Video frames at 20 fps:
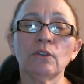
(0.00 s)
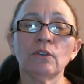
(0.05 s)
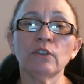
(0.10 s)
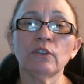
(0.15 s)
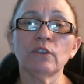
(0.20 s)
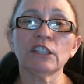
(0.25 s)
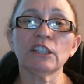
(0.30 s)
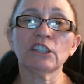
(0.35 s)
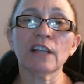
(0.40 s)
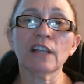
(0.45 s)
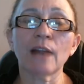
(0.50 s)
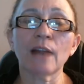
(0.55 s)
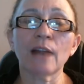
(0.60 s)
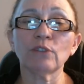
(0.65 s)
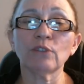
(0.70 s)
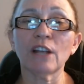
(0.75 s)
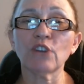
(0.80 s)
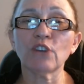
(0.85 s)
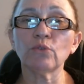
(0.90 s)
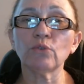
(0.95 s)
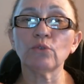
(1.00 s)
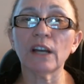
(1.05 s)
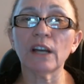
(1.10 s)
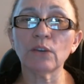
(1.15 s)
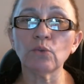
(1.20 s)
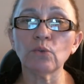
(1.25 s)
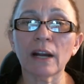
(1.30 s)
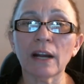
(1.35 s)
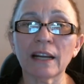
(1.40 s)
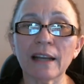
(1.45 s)
Você estará nos
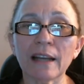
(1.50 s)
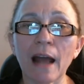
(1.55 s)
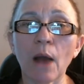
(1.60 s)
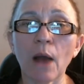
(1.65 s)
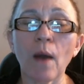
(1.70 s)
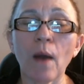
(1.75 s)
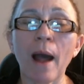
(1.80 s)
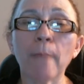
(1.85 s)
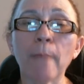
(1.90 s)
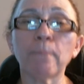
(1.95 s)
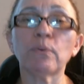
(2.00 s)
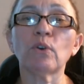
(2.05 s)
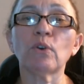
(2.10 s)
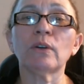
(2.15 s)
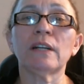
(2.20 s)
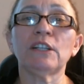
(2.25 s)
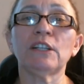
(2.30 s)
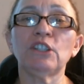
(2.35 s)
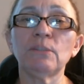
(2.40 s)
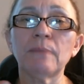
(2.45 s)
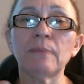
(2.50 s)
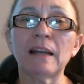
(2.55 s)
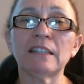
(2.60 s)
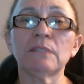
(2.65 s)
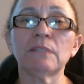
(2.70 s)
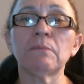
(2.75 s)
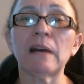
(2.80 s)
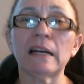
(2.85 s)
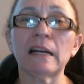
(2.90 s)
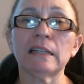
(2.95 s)
ajudando o canal a progredir mais
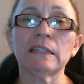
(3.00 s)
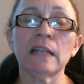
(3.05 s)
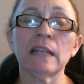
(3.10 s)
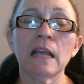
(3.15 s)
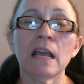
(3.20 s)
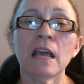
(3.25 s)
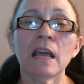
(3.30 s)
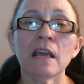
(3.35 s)
e mais.